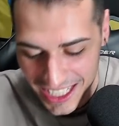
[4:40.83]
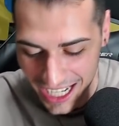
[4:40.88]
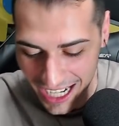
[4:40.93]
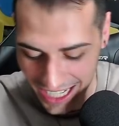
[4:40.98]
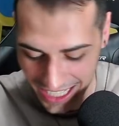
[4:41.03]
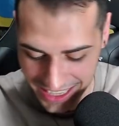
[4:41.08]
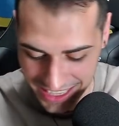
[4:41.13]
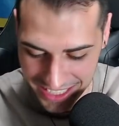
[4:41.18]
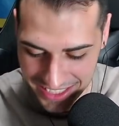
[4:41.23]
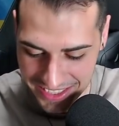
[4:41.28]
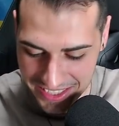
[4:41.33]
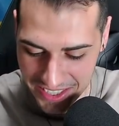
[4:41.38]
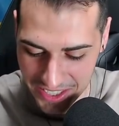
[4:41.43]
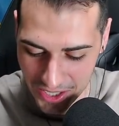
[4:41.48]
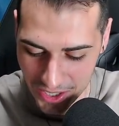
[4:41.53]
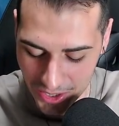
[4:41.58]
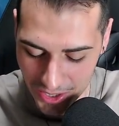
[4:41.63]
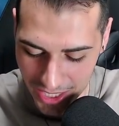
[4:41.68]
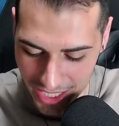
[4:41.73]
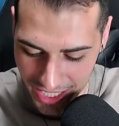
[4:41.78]

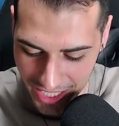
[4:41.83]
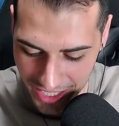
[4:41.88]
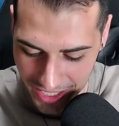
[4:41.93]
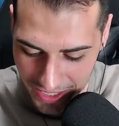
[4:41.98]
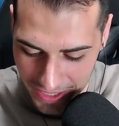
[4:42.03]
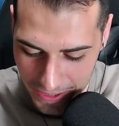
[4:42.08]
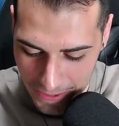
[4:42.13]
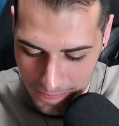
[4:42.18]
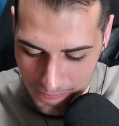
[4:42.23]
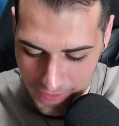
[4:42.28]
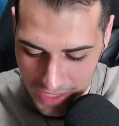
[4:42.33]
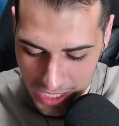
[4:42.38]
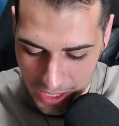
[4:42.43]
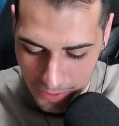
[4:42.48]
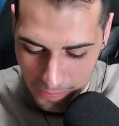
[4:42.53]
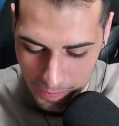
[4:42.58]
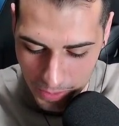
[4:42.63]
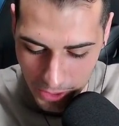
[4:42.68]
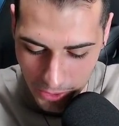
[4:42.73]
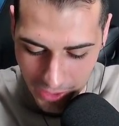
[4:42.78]
Attenzione.
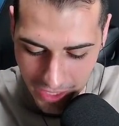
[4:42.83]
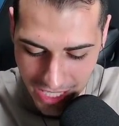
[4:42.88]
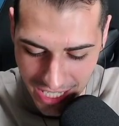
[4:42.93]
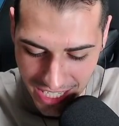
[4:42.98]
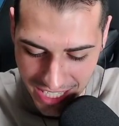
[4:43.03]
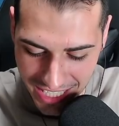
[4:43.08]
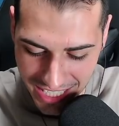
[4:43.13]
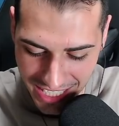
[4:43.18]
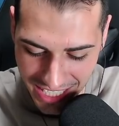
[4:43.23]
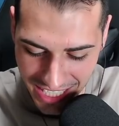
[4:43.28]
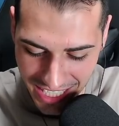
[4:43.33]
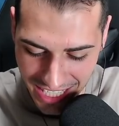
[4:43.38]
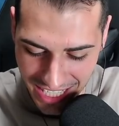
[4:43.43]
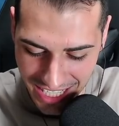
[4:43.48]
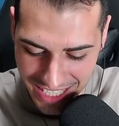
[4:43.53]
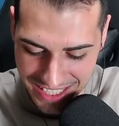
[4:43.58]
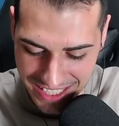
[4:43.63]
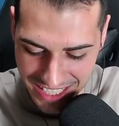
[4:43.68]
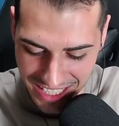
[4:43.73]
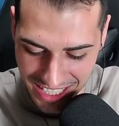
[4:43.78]

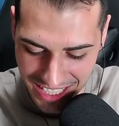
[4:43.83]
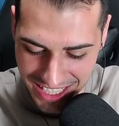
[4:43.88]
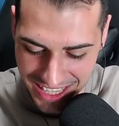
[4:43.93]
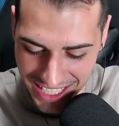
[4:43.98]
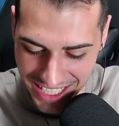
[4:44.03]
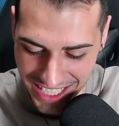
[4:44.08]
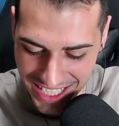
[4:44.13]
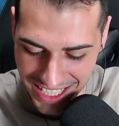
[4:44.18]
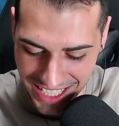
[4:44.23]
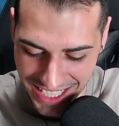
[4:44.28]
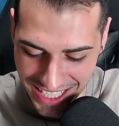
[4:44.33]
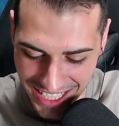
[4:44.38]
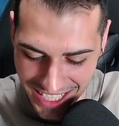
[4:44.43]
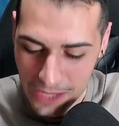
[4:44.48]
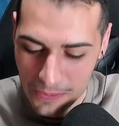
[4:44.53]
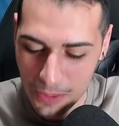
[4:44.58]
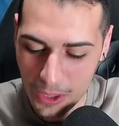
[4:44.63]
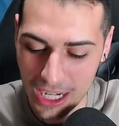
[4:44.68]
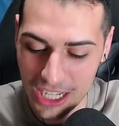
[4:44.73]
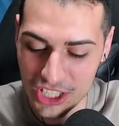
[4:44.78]
Pirotecnica, scheletrini.
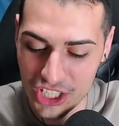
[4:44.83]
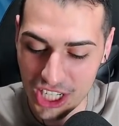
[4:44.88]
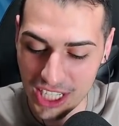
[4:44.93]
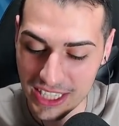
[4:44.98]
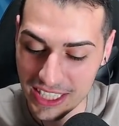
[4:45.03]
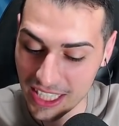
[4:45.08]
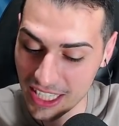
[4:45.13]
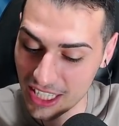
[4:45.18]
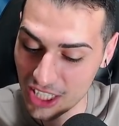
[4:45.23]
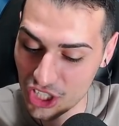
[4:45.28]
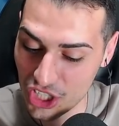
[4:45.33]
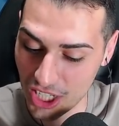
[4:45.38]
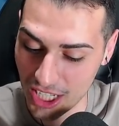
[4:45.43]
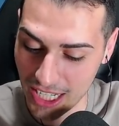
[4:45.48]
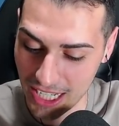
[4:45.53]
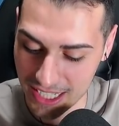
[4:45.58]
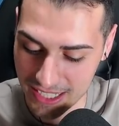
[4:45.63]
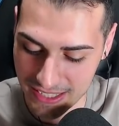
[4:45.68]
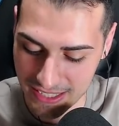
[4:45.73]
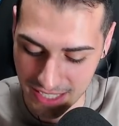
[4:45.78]
Poi la gente dice,
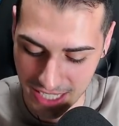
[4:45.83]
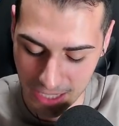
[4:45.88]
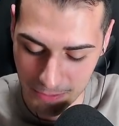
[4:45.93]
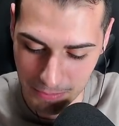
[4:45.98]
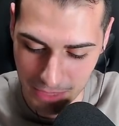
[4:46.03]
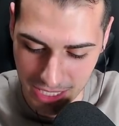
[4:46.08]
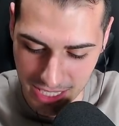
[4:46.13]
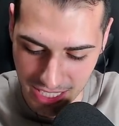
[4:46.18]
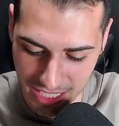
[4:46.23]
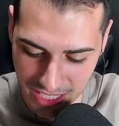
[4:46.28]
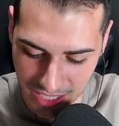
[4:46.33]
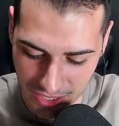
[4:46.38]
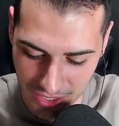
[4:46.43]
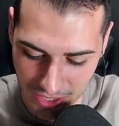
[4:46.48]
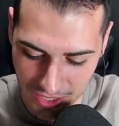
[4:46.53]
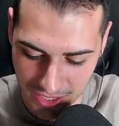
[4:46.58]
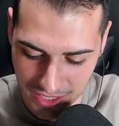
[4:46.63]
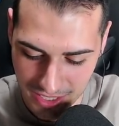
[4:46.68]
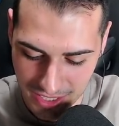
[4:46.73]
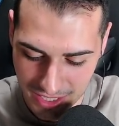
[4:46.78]
Grax cambia deck,
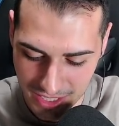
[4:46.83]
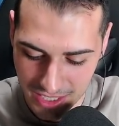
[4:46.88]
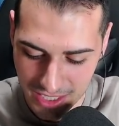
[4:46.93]
no?